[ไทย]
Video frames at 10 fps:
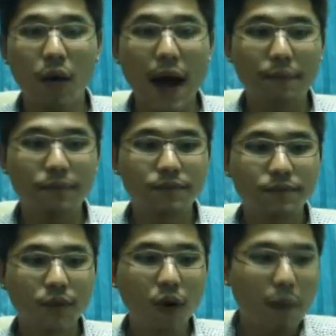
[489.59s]
ควา
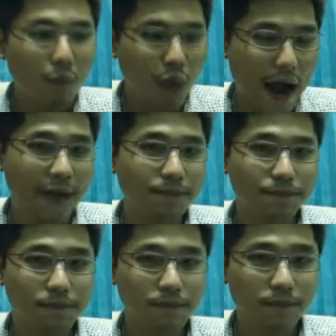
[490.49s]
มหวาน
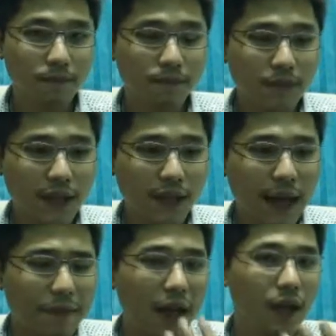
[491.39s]

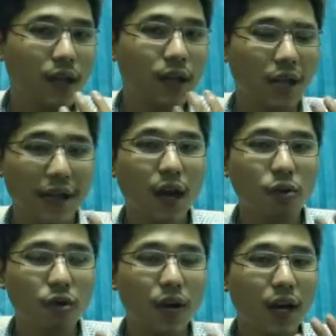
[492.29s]
นะครับเนี่ยตอนนี้เขา